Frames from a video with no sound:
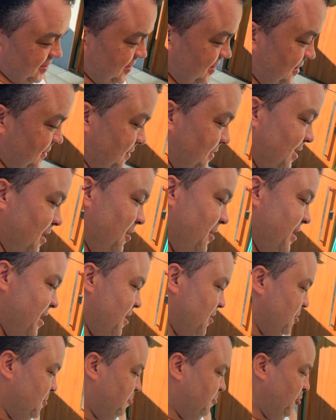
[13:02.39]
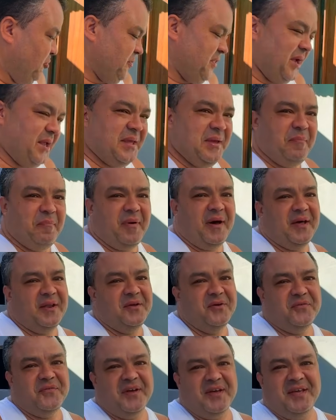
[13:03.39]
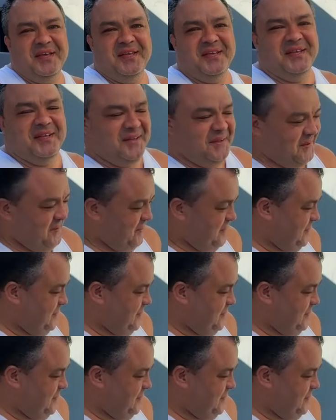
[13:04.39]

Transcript: sua moto não, Iago, 100%, puta que pariu, meu irmão.